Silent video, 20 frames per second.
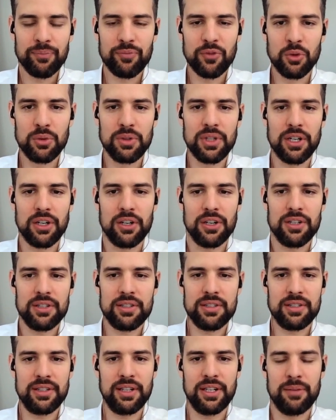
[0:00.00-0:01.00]
du
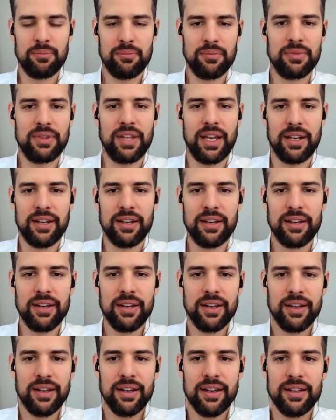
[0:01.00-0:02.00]
daraus eben deine
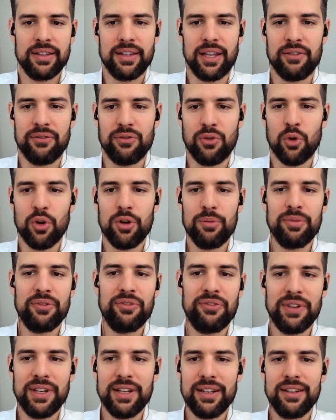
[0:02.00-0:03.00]
dein
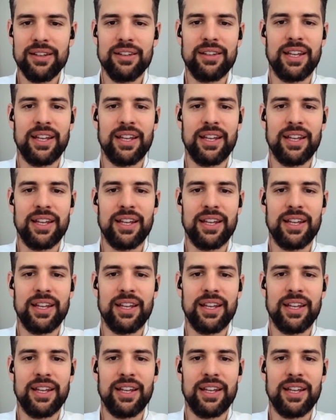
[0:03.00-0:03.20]
Wohlbefinden,